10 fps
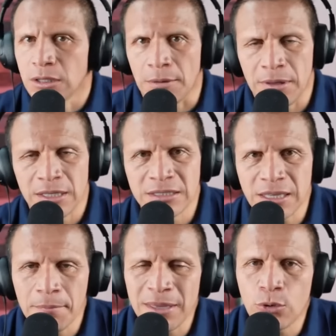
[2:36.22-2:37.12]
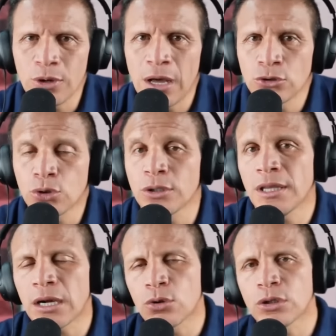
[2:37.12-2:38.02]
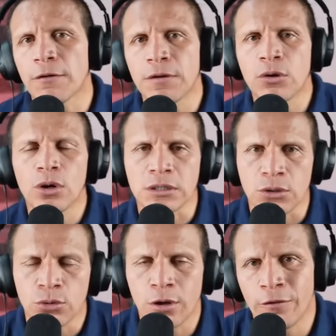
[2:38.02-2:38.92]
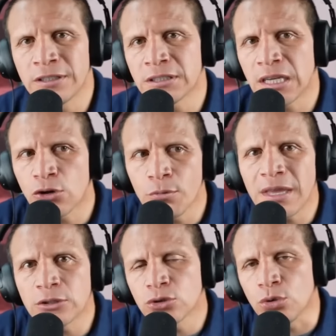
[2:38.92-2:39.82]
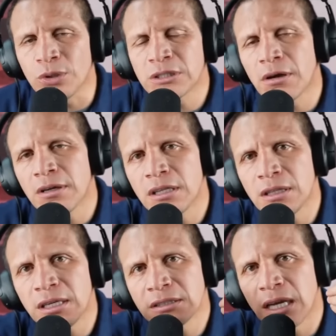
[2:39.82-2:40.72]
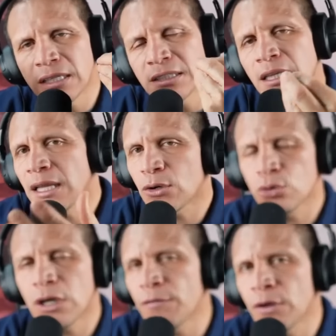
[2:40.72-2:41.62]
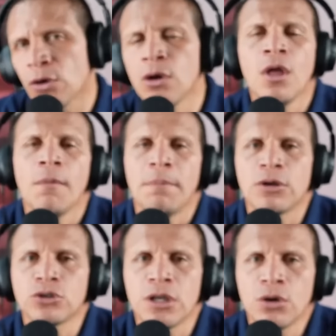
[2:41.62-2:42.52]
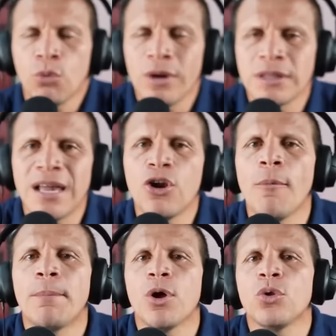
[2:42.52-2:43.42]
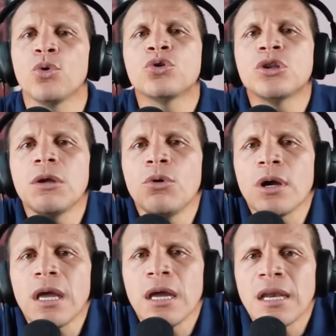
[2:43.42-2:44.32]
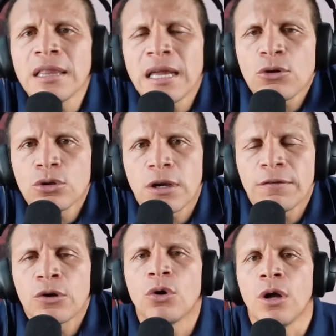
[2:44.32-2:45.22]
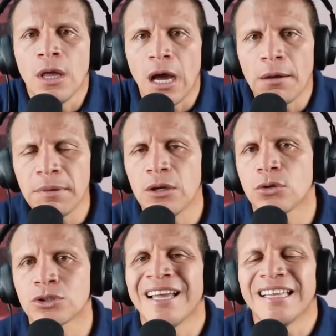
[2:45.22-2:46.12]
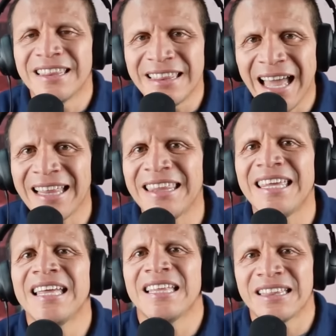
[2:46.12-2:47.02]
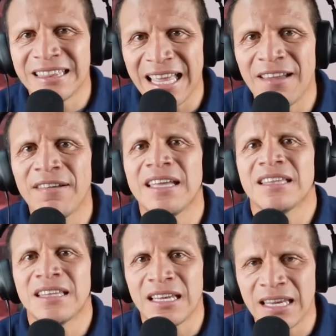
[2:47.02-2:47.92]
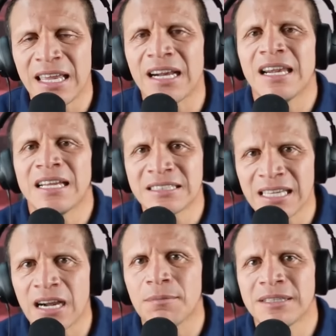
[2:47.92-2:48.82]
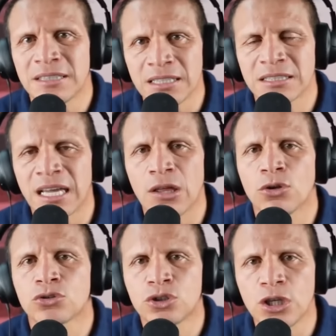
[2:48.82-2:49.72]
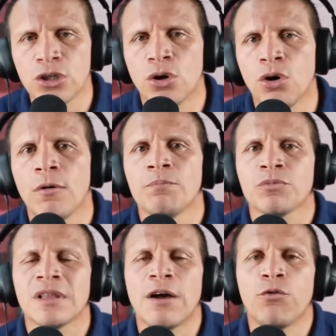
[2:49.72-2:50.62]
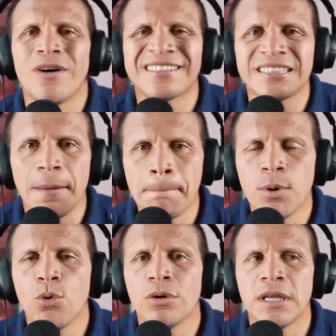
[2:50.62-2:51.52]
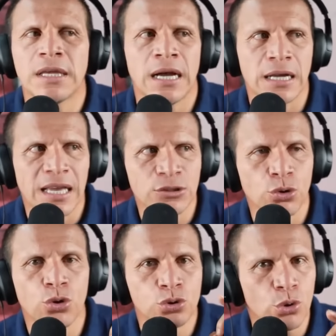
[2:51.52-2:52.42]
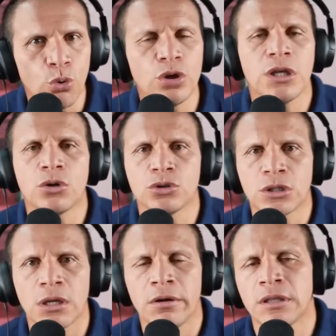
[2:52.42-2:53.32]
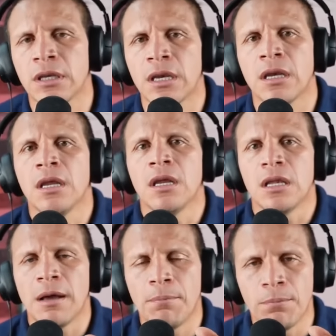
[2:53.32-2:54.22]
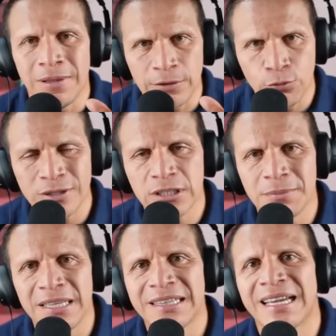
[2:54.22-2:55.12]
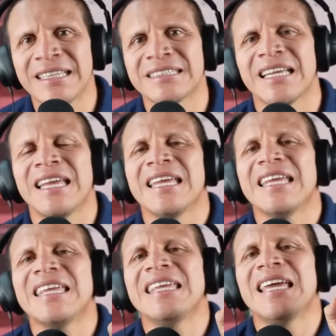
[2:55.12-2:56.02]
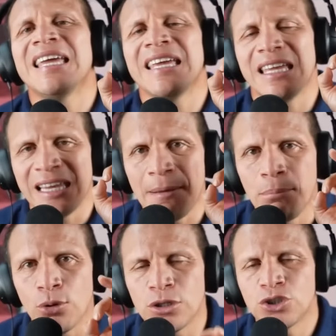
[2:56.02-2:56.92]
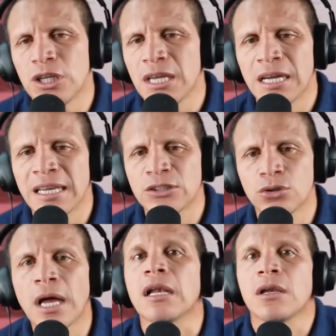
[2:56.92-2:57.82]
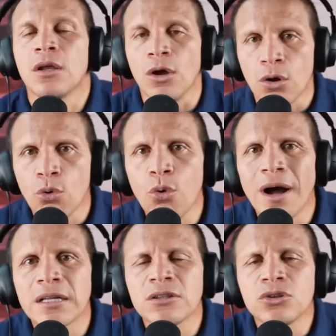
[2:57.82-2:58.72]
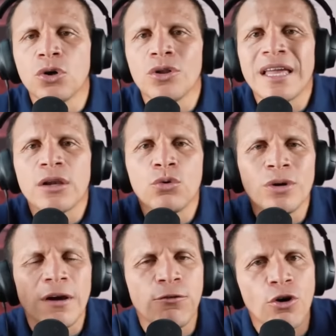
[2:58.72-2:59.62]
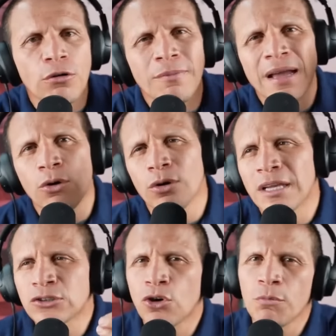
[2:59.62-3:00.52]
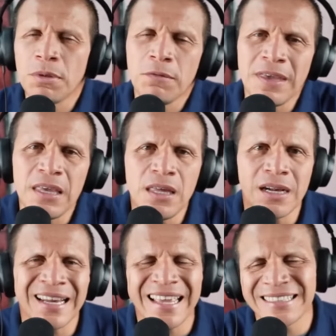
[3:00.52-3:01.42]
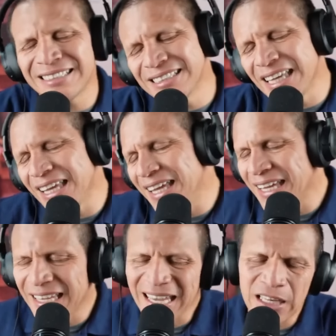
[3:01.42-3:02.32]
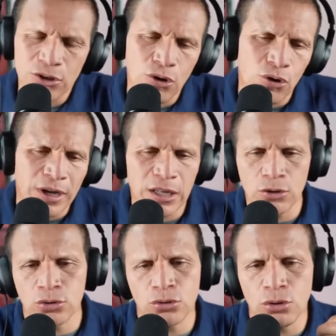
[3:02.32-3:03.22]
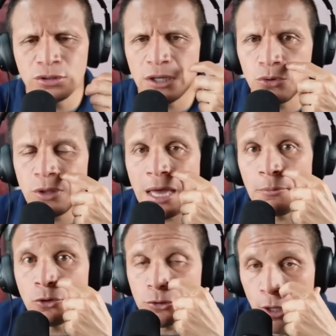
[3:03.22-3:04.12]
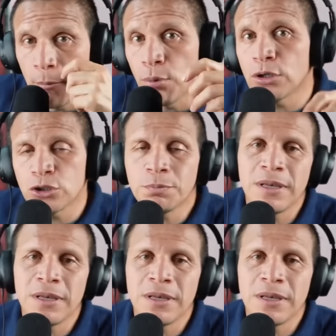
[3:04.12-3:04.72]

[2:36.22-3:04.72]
también están vinculados con el narcotráfico. Las autodefensas al comienzo no estaban interesadas en el narcotráfico, pero se dieron cuenta lo productivo que era el narcotráfico. Amigos, nadie debe tener las armas del Estado, sino la fuerza pública. Son los únicos que deben tener las fuerzas militares y eh, la Policía Nacional. Cuando de alguna forma con las convivir, que sí, que no, que nosotros los ayudamos, por eso es